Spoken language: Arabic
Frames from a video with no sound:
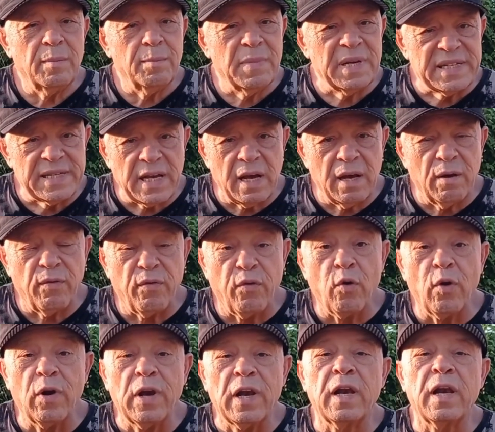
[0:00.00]
مساء
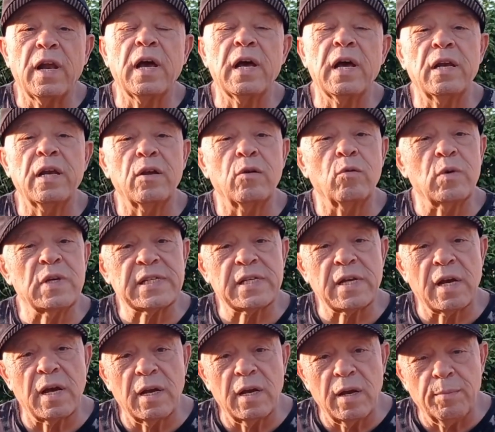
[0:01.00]
الفل اهلا
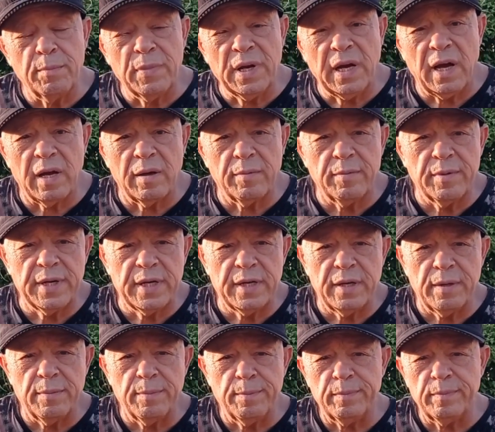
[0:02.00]
وسهلا
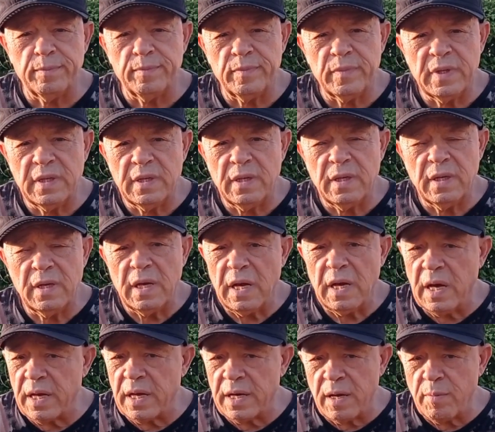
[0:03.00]
بالحبايب
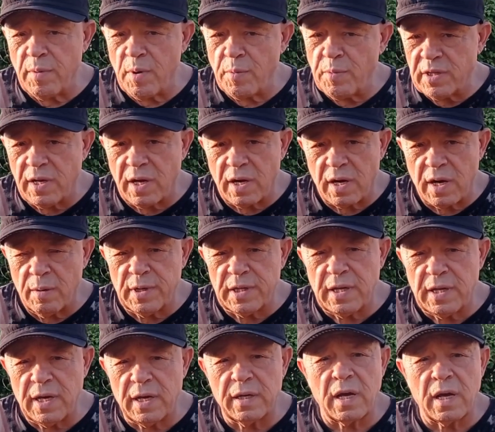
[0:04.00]
انا ما بقدر
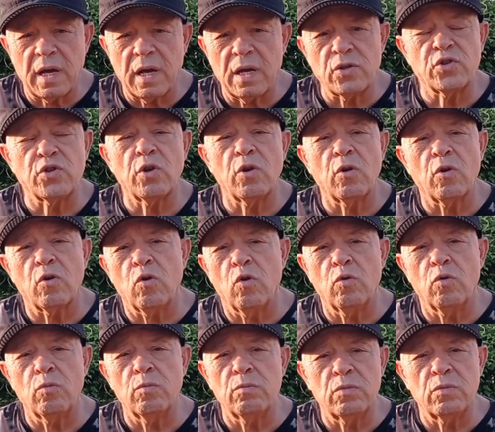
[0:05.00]
ابدا
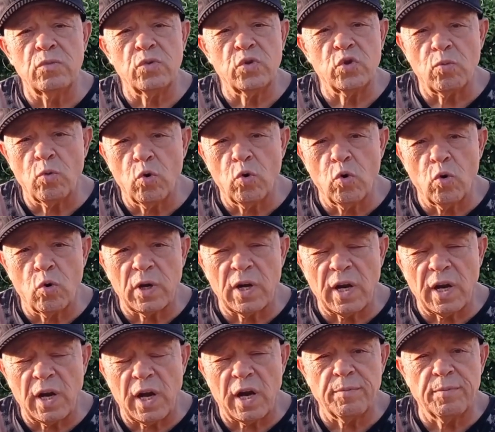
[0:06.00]
خجلكم
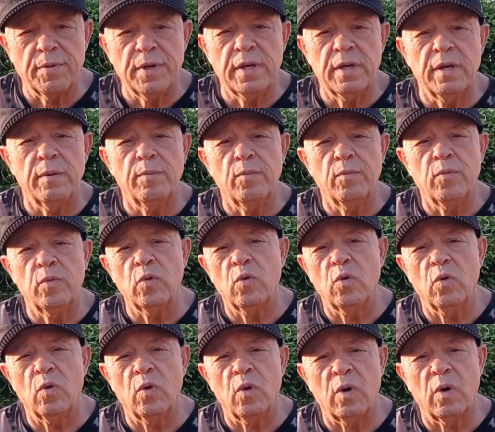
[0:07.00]
جمهورنا الحبيب
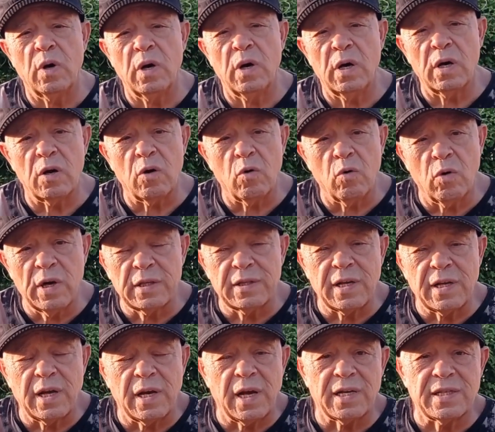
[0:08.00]

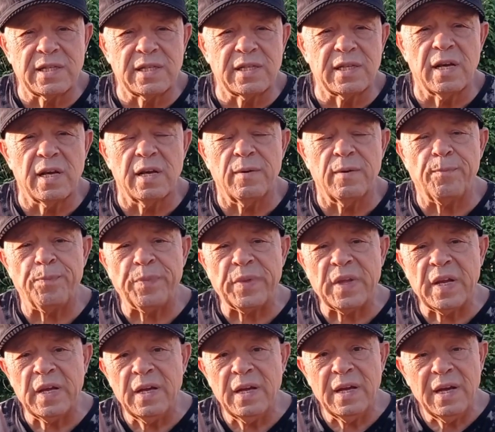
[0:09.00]
واخواتنا الاعزاء
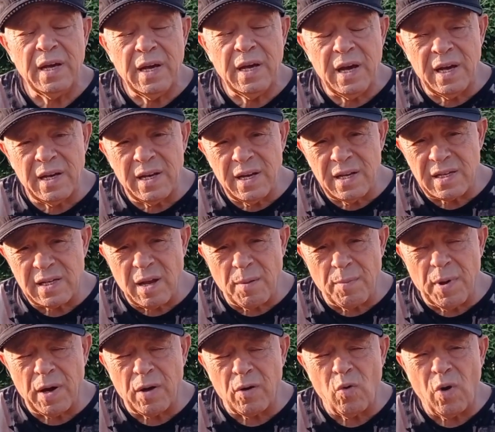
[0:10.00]
انا
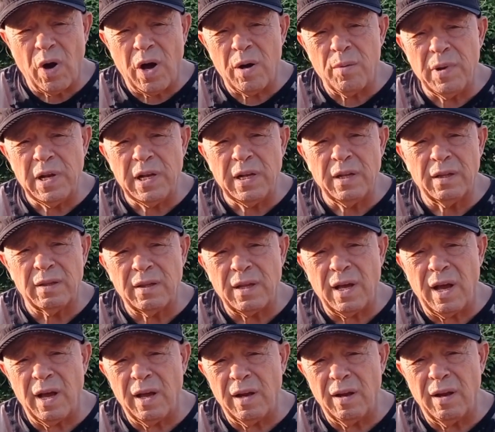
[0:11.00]
سبق وعملت
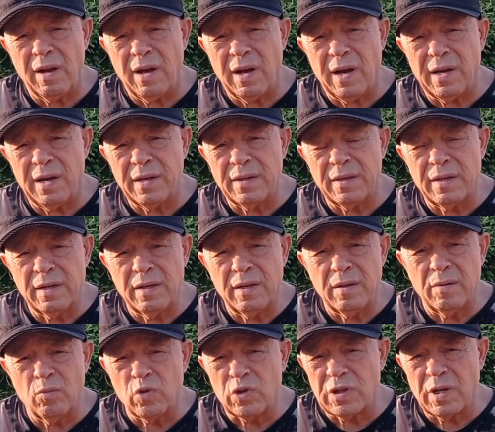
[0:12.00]
حلقه عن
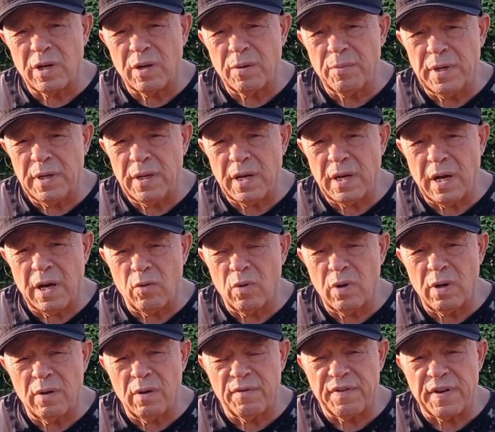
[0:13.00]
المطربه او
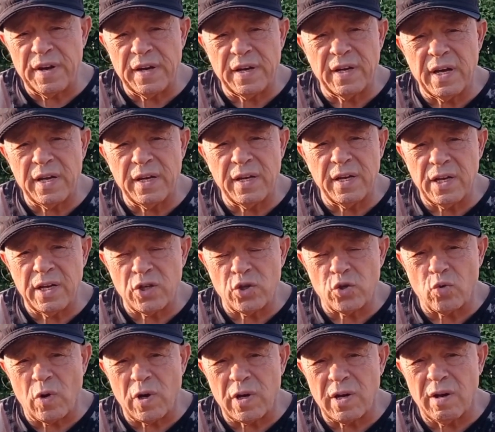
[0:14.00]
الفنانه
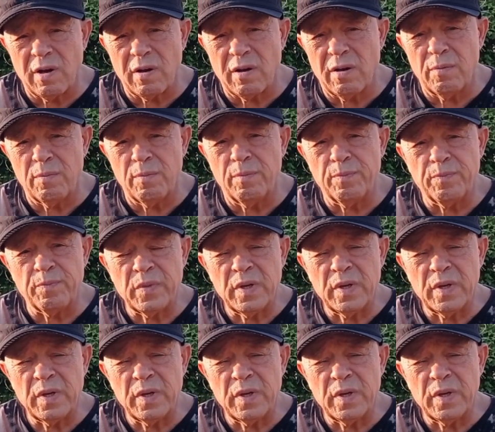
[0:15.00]
نجوى كرم